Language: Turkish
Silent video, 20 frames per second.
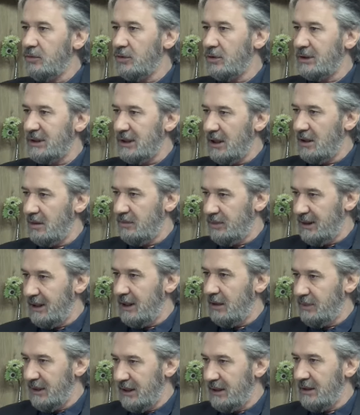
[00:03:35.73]
bunun
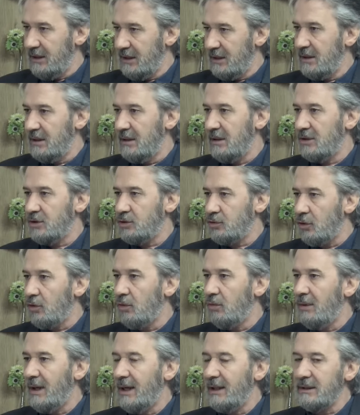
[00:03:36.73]
tarafıyla bir e,
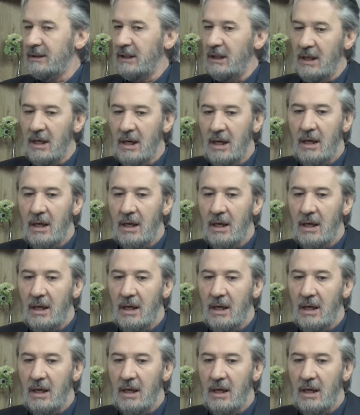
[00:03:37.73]
sorun vardı.